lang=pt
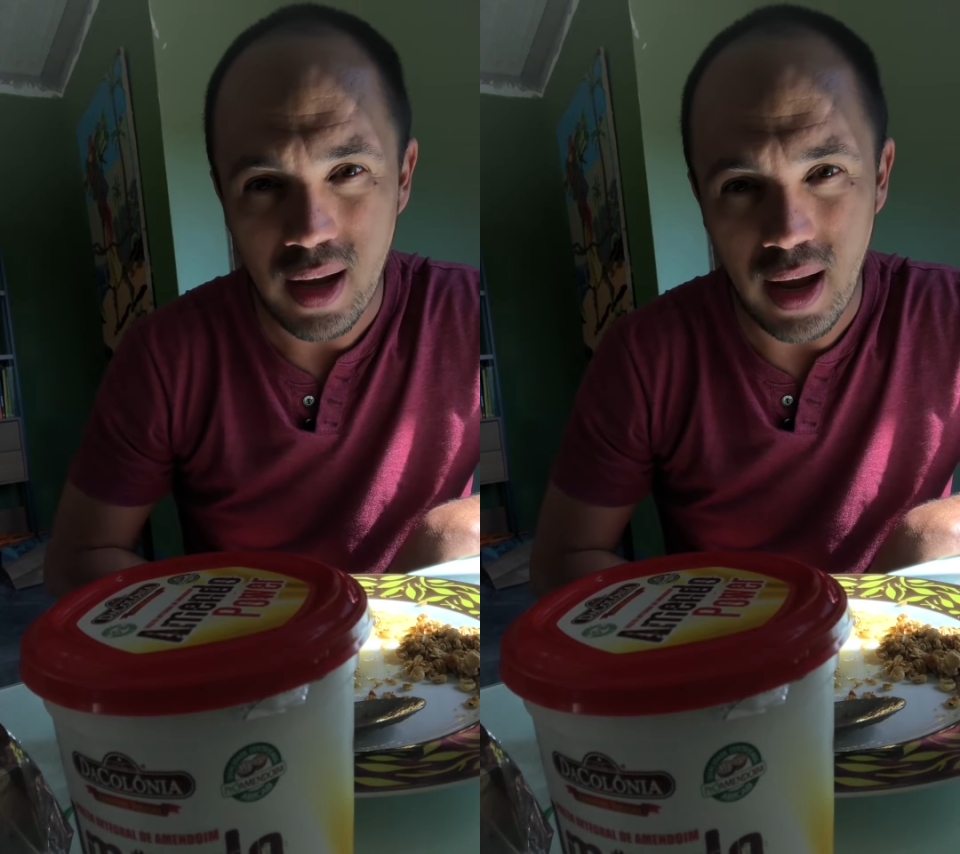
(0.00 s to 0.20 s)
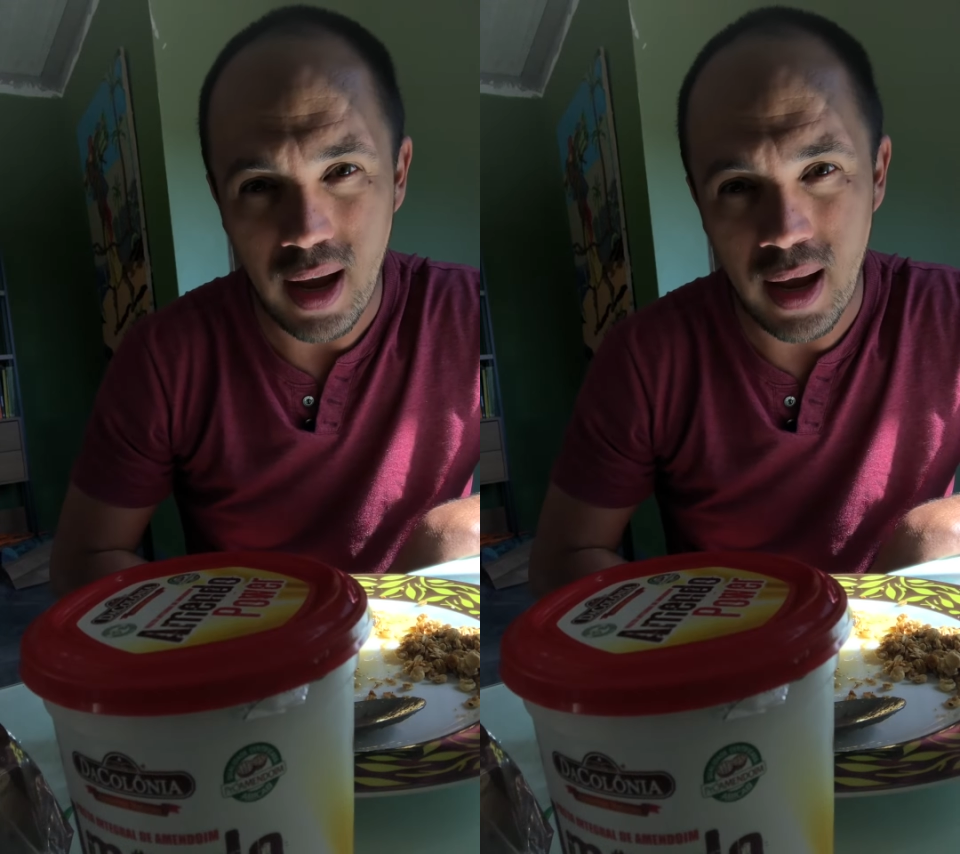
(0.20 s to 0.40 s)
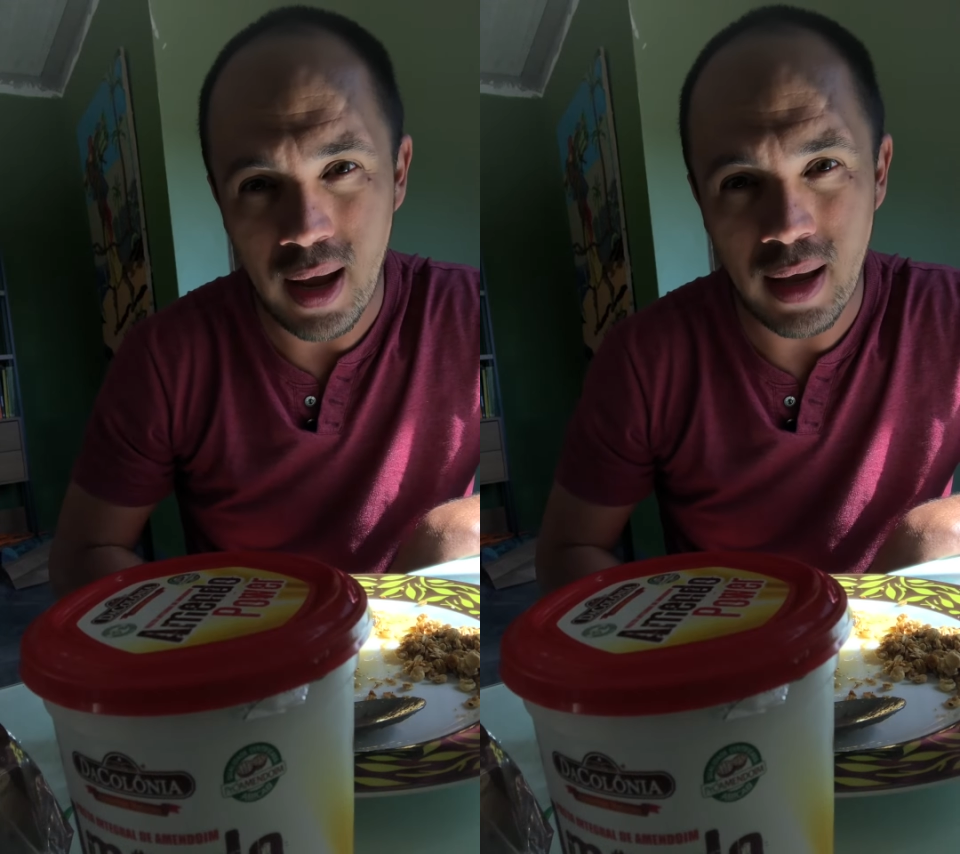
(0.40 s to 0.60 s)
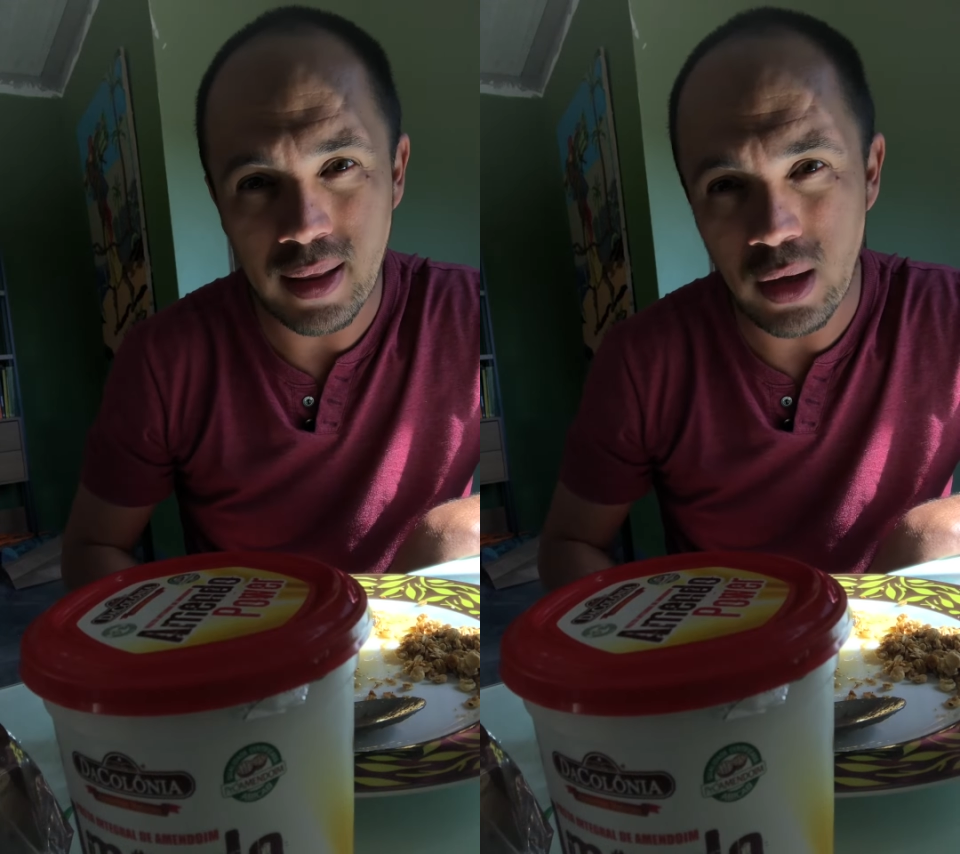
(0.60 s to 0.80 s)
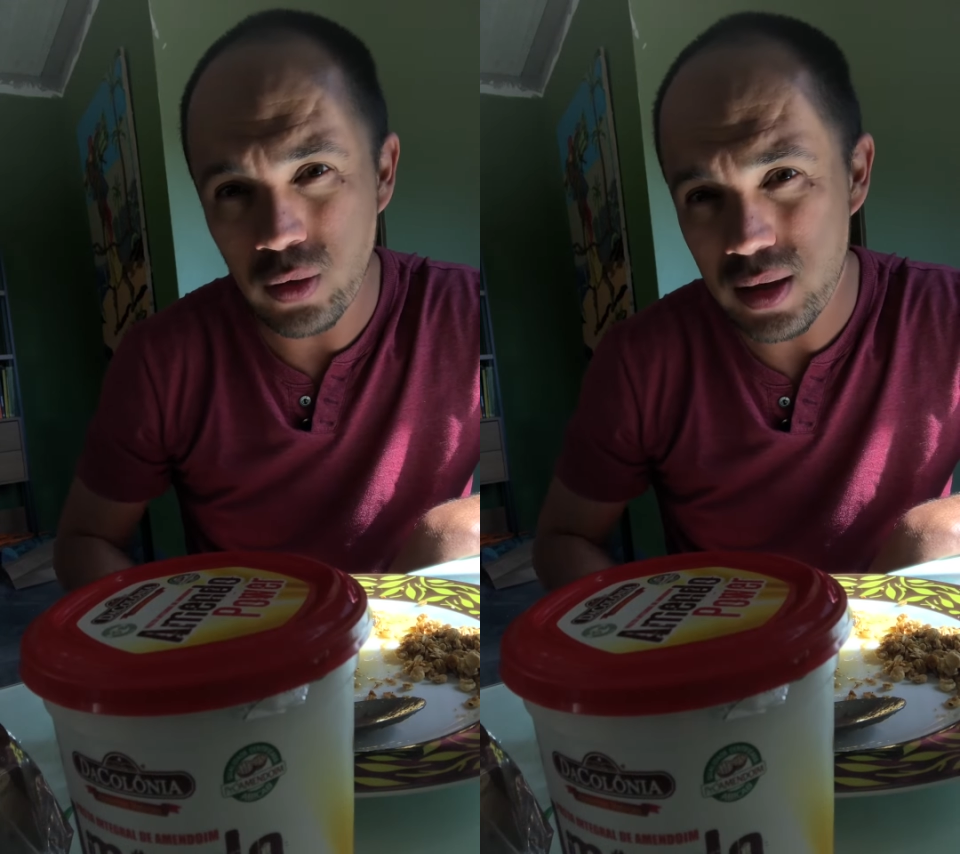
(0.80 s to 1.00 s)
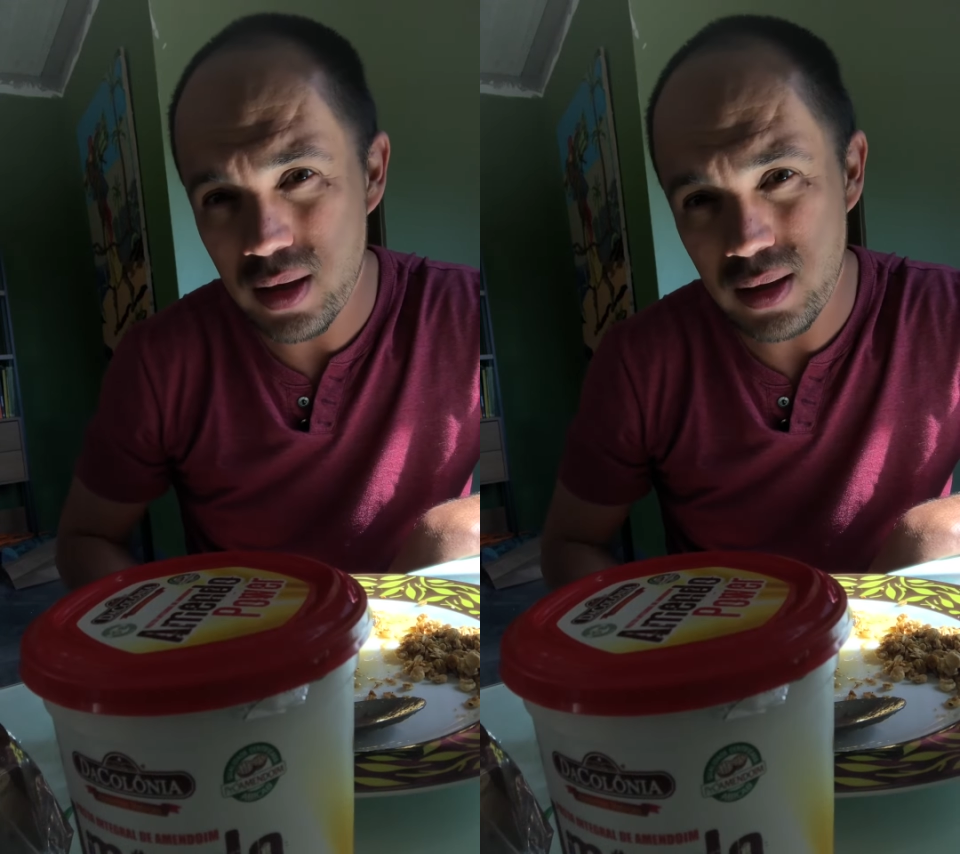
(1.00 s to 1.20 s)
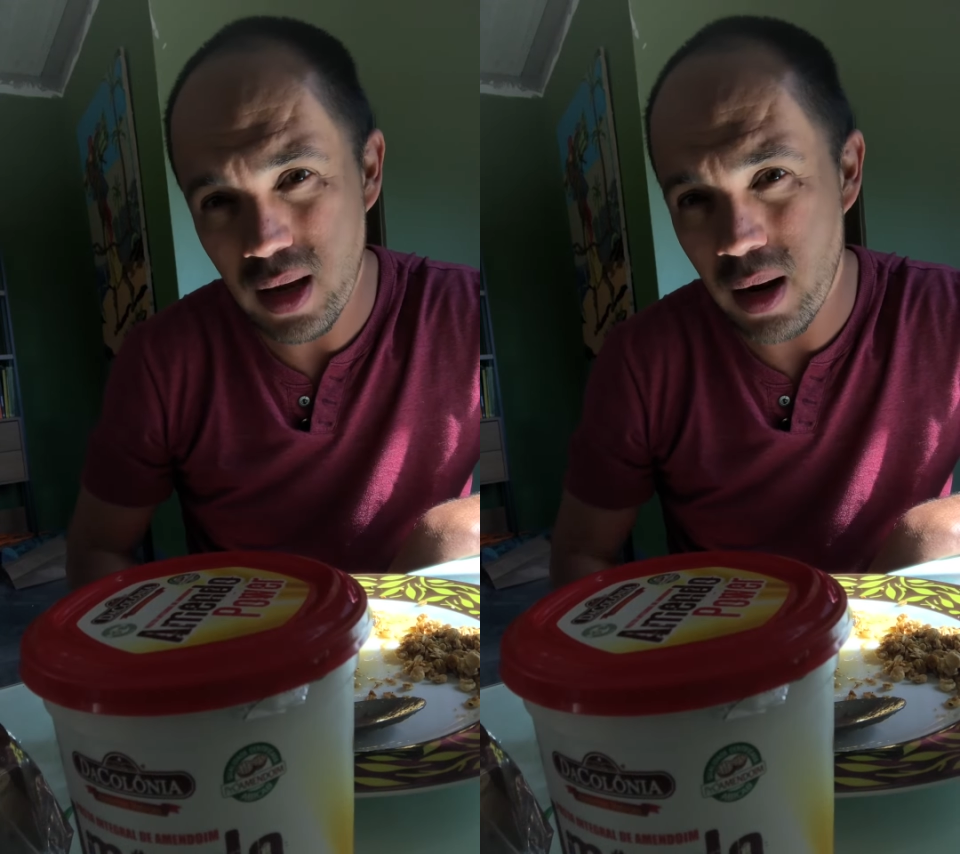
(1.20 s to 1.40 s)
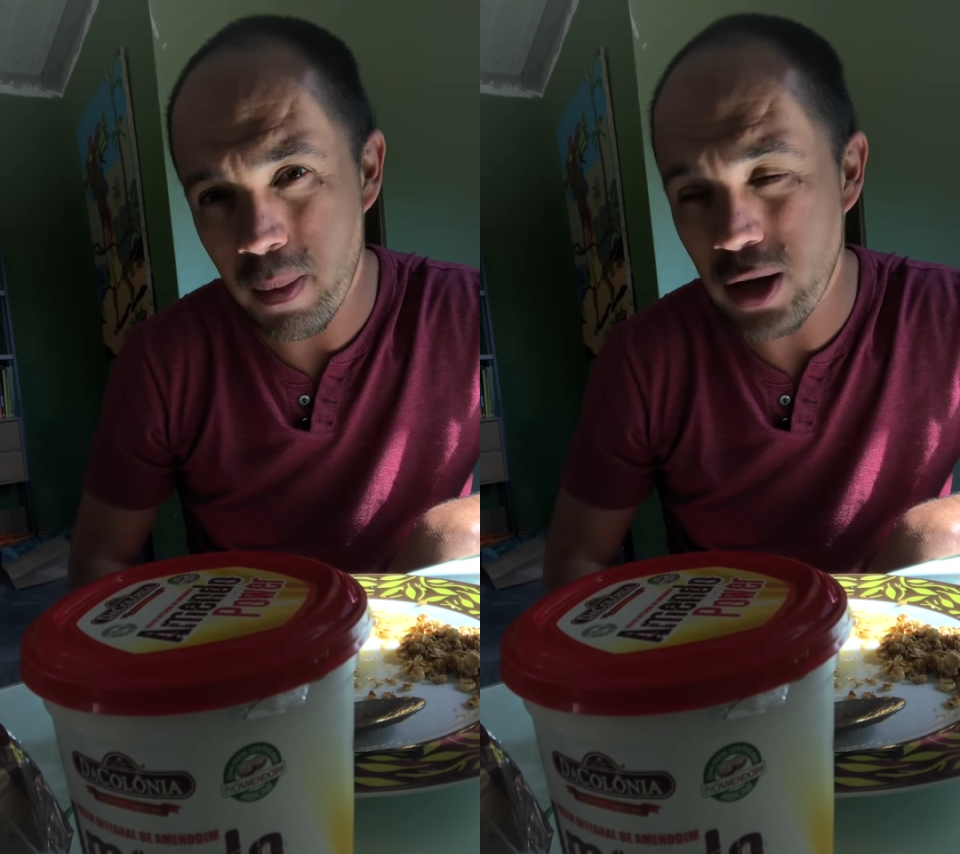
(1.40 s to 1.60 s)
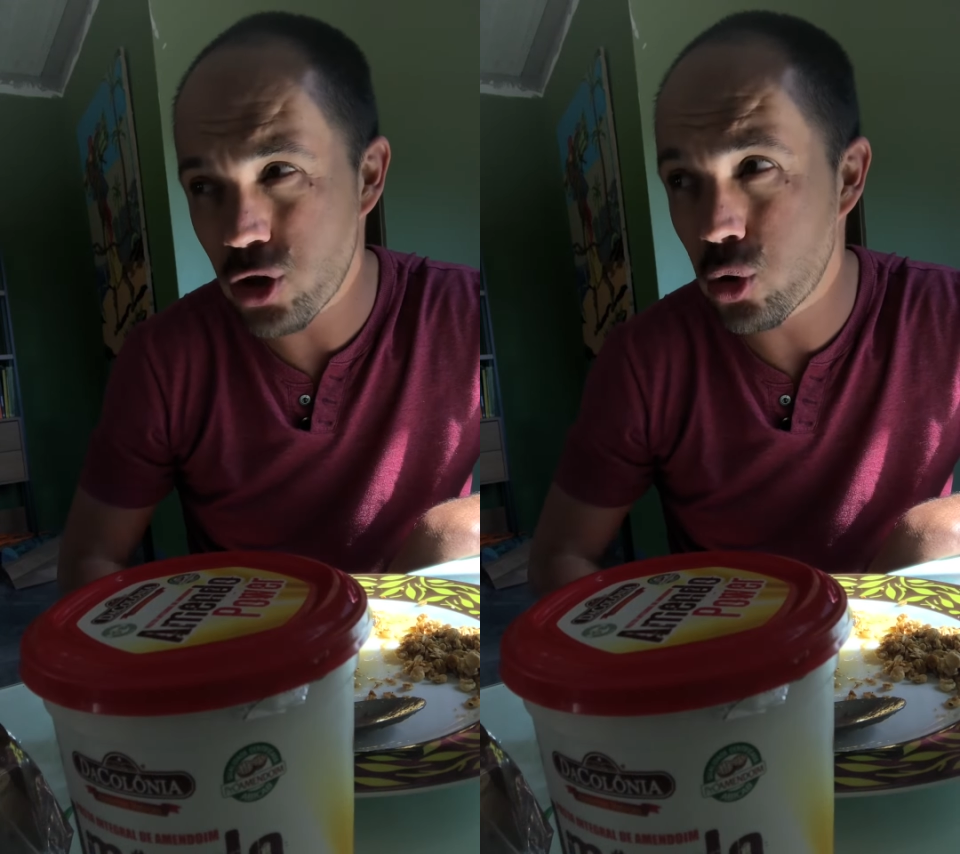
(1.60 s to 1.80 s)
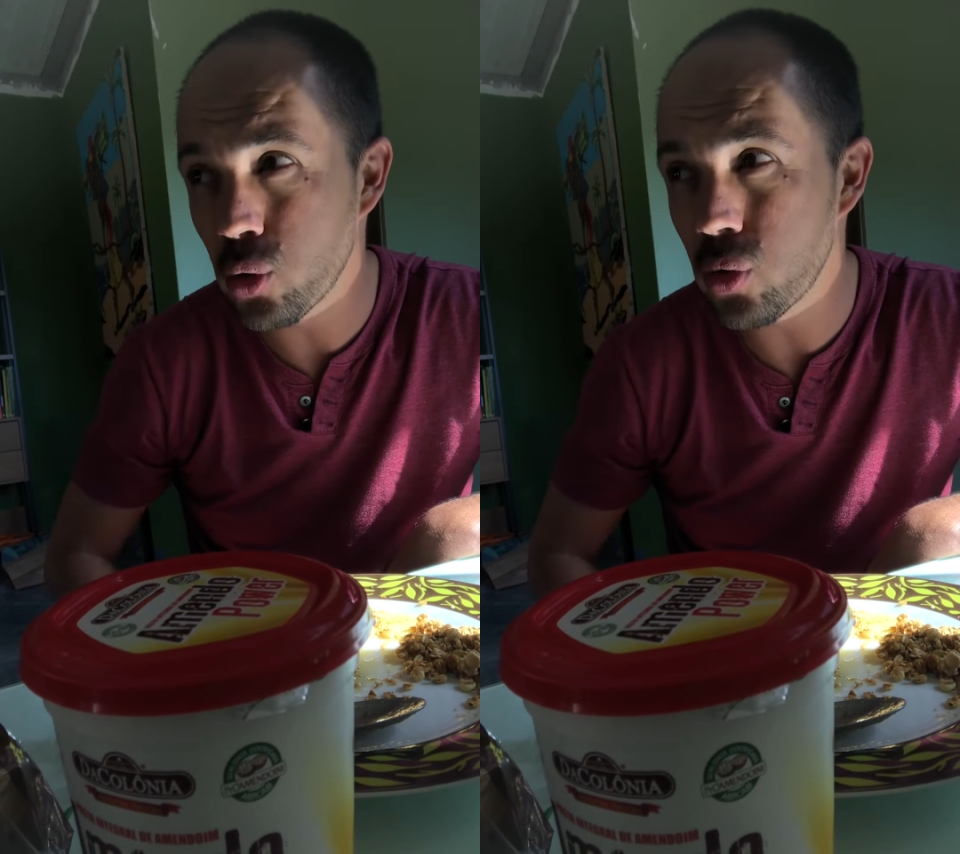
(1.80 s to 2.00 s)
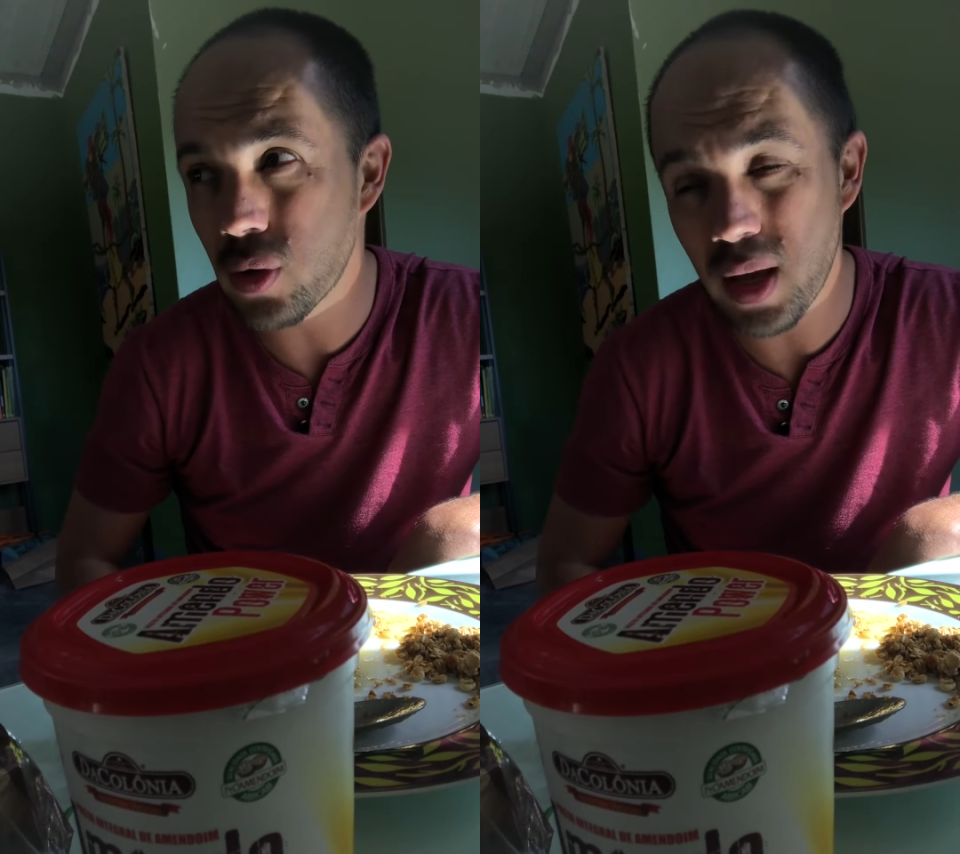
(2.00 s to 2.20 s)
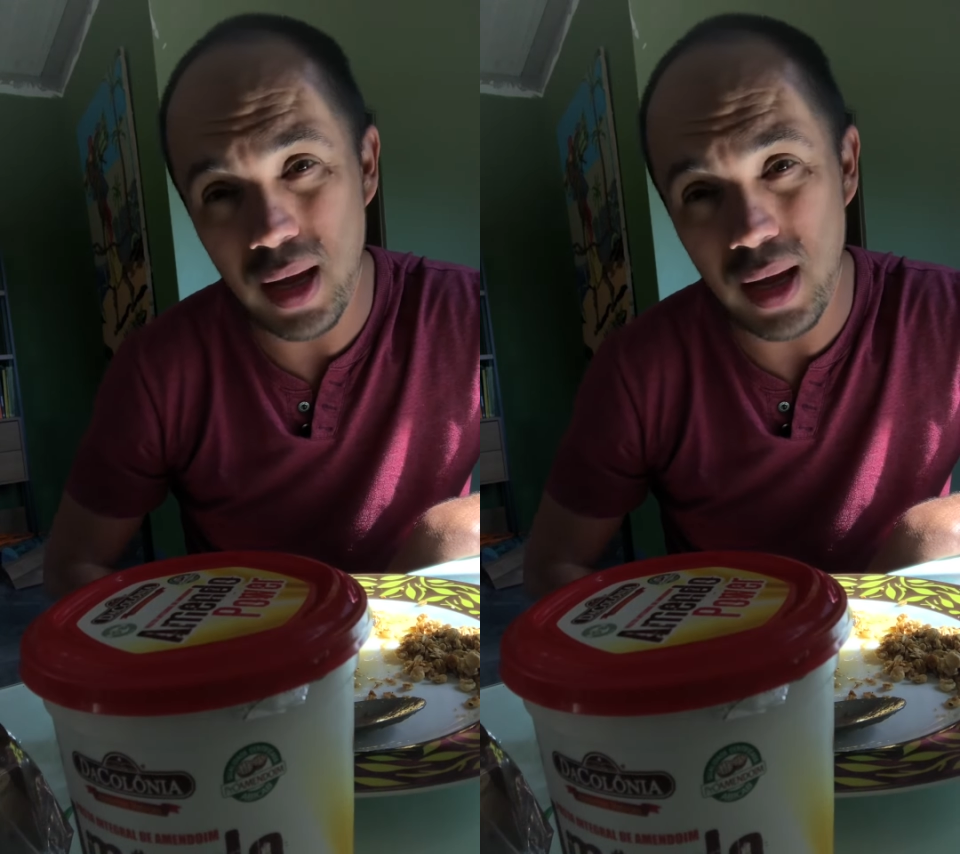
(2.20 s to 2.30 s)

é, não necessariamente tudo que